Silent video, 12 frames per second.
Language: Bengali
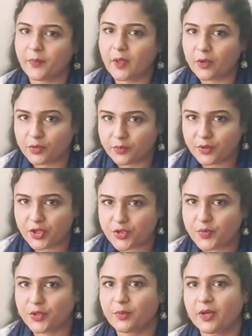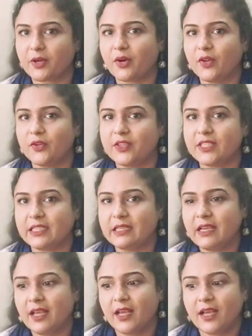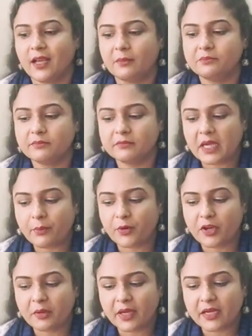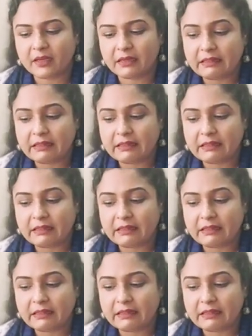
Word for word: গত বৃহস্পতিবার অলরেডি অ্যাপয়েন্টমেন্ট